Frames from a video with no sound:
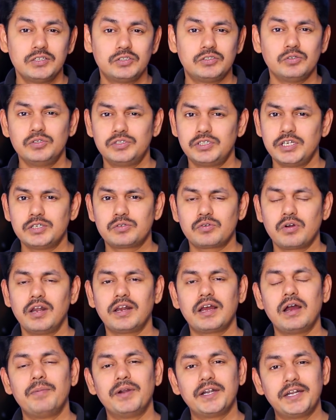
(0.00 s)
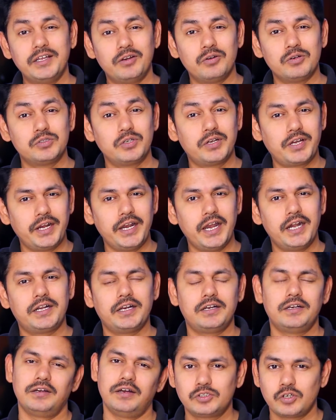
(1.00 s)
చూస్ చేసుకోవాలి కాబట్టి ఈరోజు
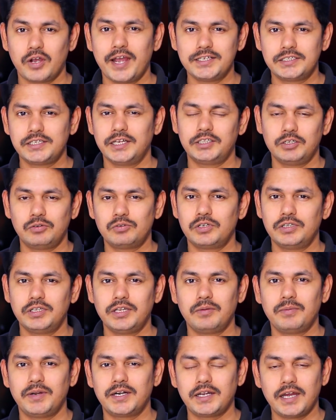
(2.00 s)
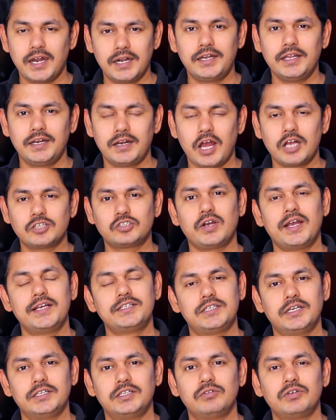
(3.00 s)
క్రియేటర్ చాయిస్ అయితే అనమాట అంటే నా
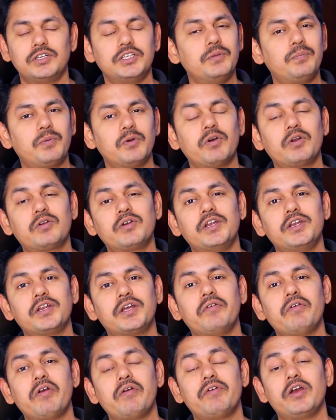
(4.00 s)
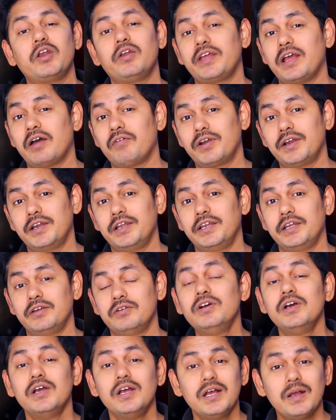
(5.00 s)
చాయిస్ అయితే ఉంటుంది వరకు నేను గివ్ అవేలో ఎవరిని నేను